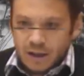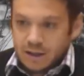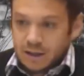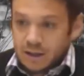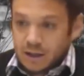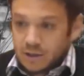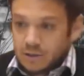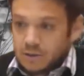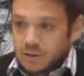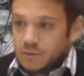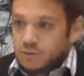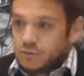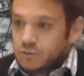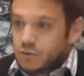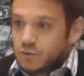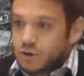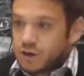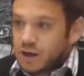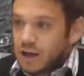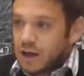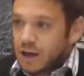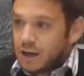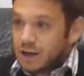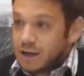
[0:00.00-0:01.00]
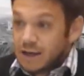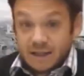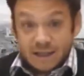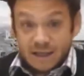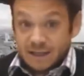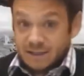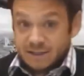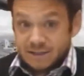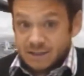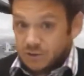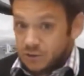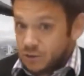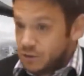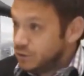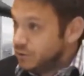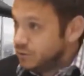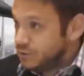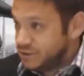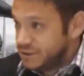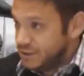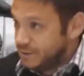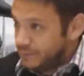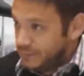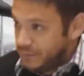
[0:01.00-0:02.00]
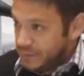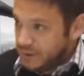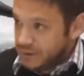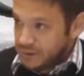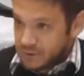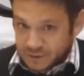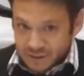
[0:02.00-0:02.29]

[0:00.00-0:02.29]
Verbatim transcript: este rol de autoridad que es transitorio siempre,